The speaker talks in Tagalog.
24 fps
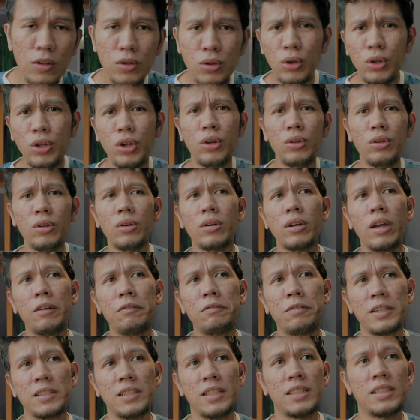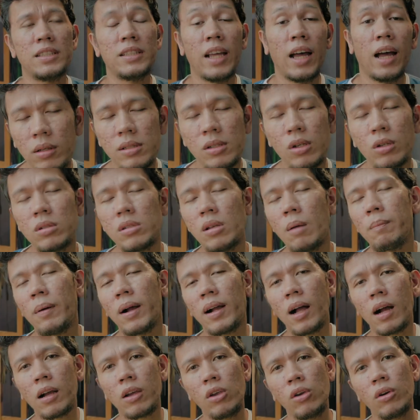So yun yung emphasis niya. So sa
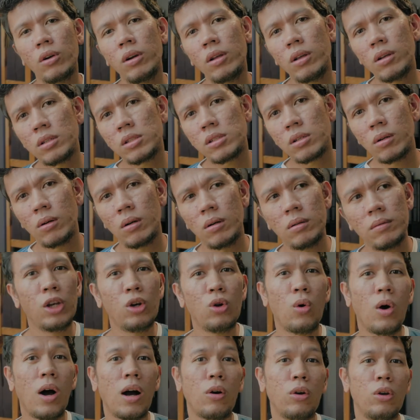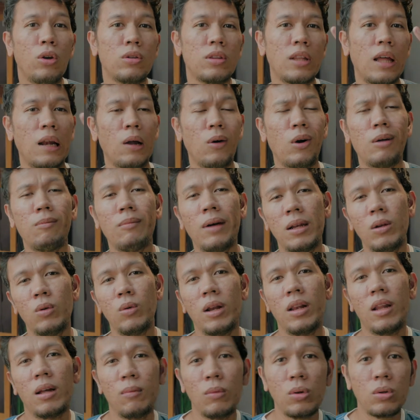pagka-curious ko, kinuha ko yung dalawang
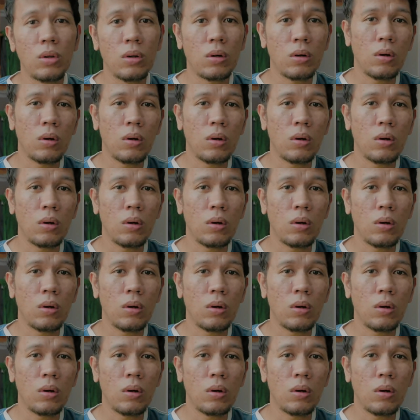manual ng motor